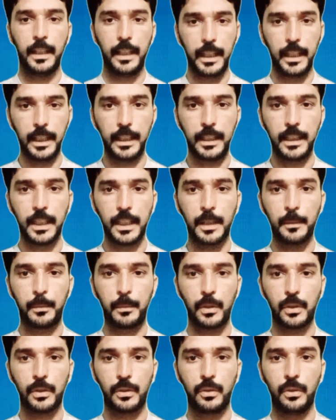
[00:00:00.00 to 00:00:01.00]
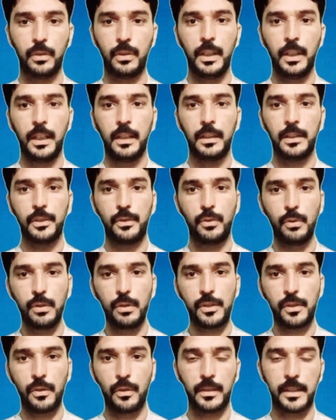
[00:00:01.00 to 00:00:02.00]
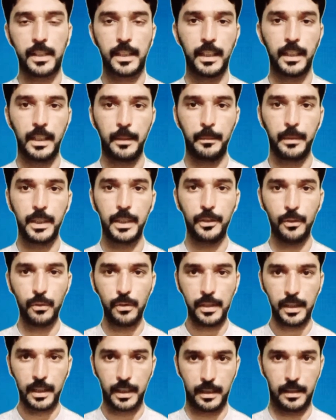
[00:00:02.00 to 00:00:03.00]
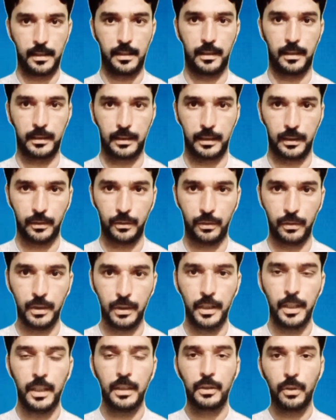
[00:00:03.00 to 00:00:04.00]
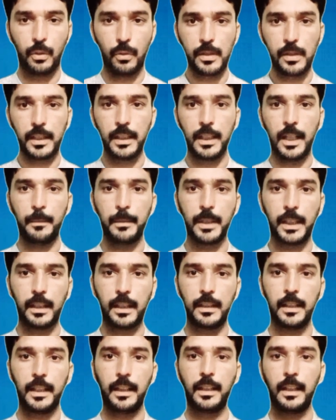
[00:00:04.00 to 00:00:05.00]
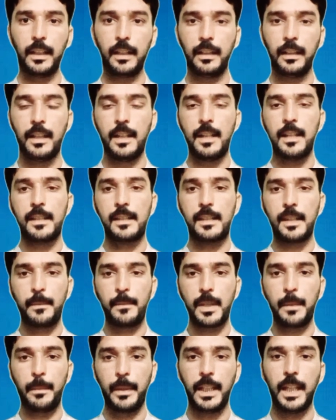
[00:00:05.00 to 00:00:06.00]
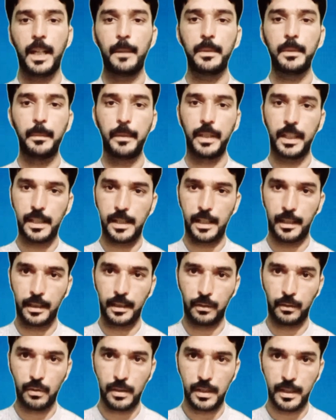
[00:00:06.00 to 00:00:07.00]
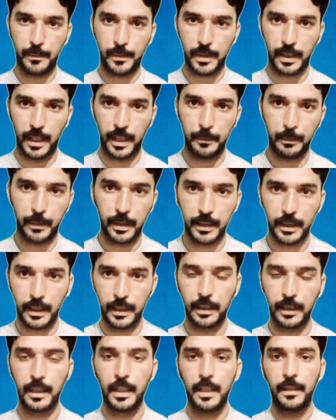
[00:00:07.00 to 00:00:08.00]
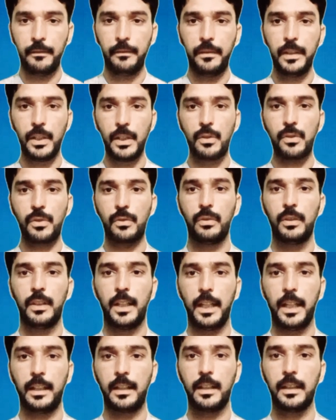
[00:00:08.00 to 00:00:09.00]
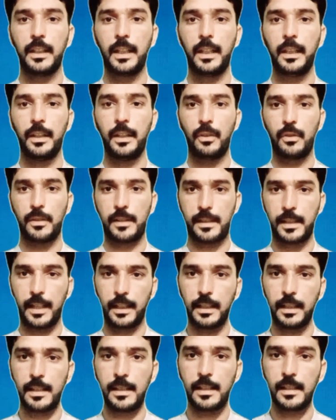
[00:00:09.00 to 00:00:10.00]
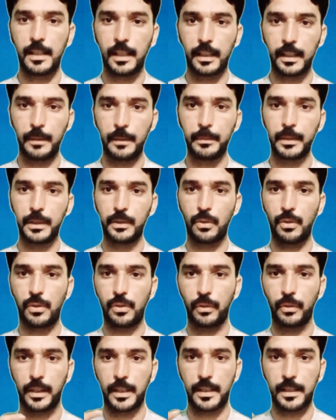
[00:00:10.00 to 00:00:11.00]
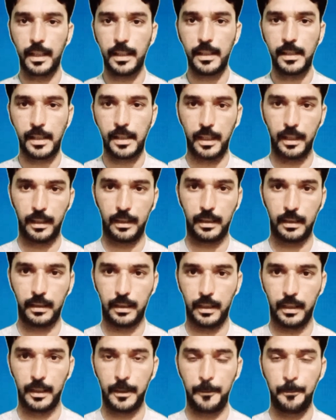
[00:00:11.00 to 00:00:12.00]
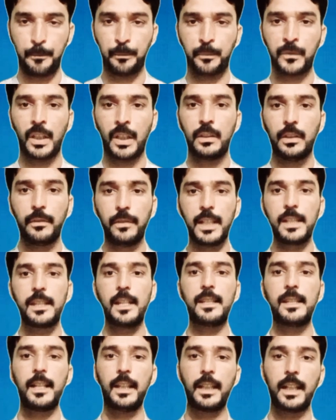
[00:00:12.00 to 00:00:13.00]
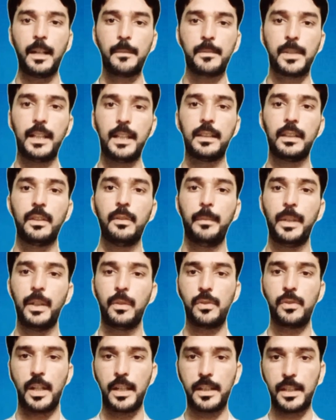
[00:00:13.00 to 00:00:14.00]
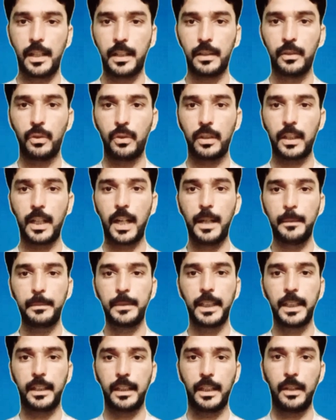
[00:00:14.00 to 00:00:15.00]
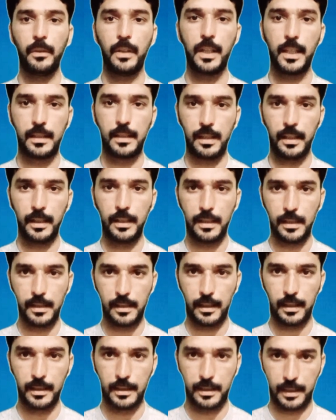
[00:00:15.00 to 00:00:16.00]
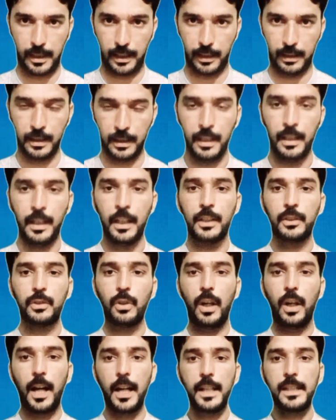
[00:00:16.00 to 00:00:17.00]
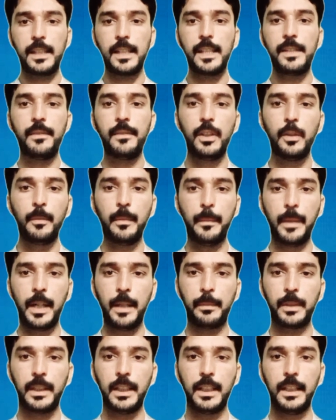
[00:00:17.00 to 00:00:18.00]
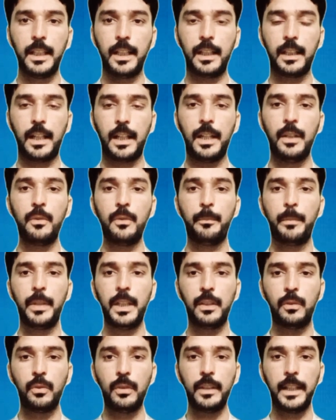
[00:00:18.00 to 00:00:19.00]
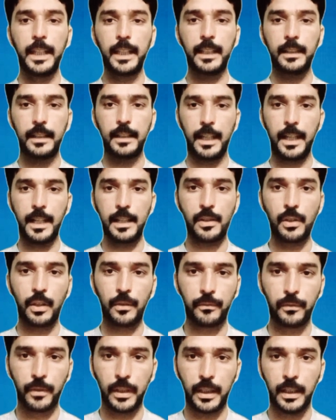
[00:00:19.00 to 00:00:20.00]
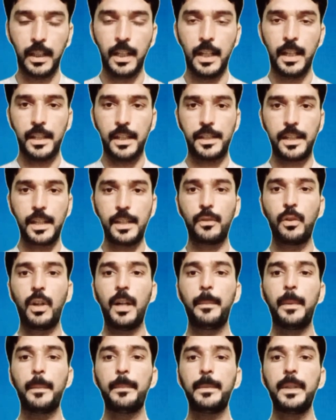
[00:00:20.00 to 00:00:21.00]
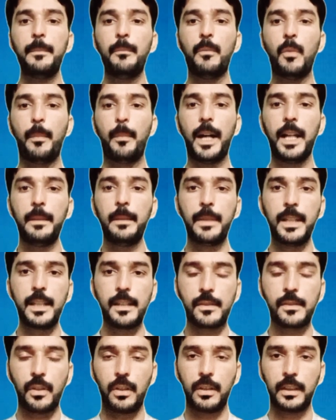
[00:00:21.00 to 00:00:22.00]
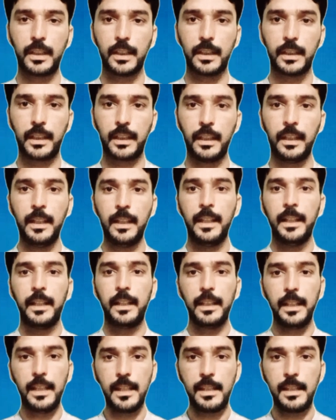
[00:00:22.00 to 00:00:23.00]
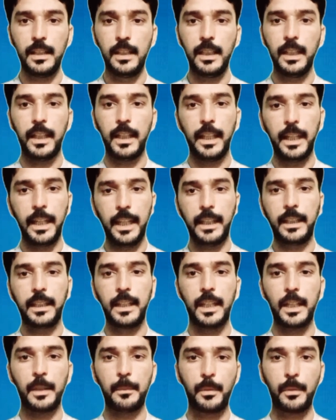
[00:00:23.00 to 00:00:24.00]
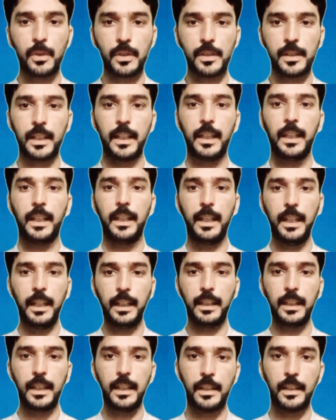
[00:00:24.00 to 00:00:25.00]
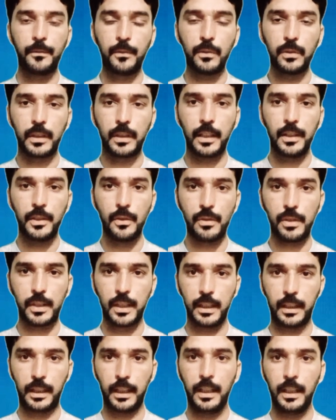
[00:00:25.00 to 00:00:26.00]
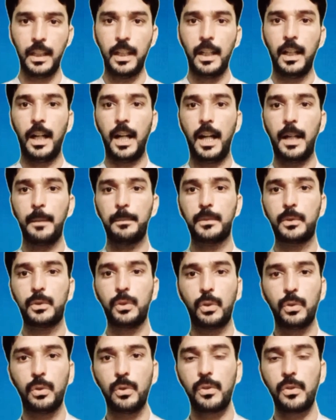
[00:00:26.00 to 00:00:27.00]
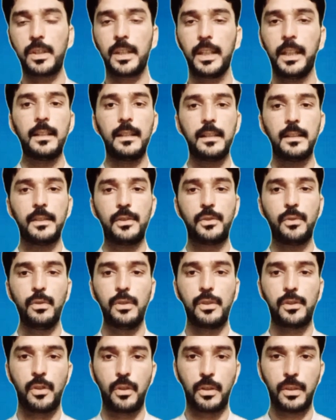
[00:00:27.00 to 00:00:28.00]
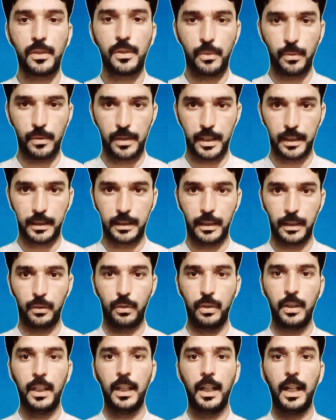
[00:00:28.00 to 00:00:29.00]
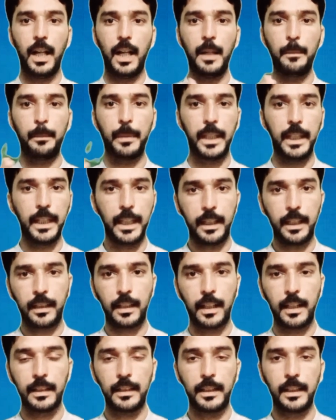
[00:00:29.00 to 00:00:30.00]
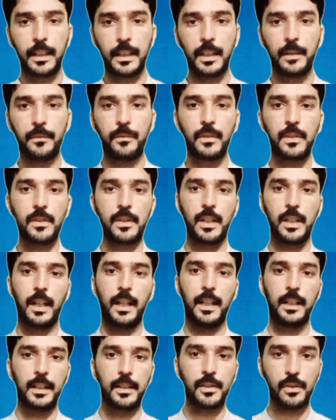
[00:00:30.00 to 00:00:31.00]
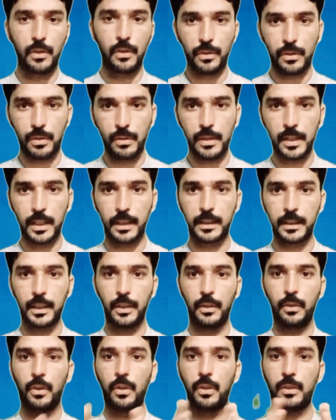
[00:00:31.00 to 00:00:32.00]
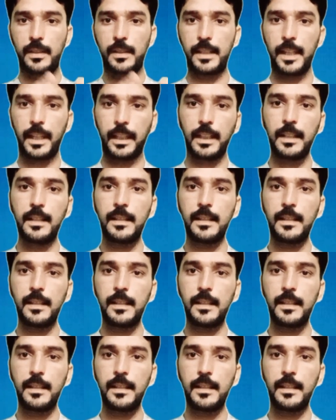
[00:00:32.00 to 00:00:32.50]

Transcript: एक ही एयरपोर्ट को डूल सॉन्ग्स के लिए भी यूज कर सकते हो तो उसके लिए आपने करना क्या है सबसे पहले आपने मेरे चैनल को सब्सक्राइब करना है वीडियोस को लाइक करना है और ज्यादा से ज्यादा अपने दोस्तों के साथ शेयर करना है तो फ्रेंड जैसा कि आप जानते हो मैं हूं शाहजहां और आप देख रहे हो एस डिजिटल टेक तो आज की इस वीडियो में मैं आपके लिए लेकर आया हूं बिल्कुल एक नया सॉफ्टवेयर जिसको आप अपने मोबाइल में इंस्टॉल करके इजीली एक एयरपोर्ट से एक एयरफोन का यूज करके आप दोनों से डूल सॉन्ग सुन सकते हो आप एक कान के एयरफोन से अलग सॉन्ग सुन सकते हो और सेकंड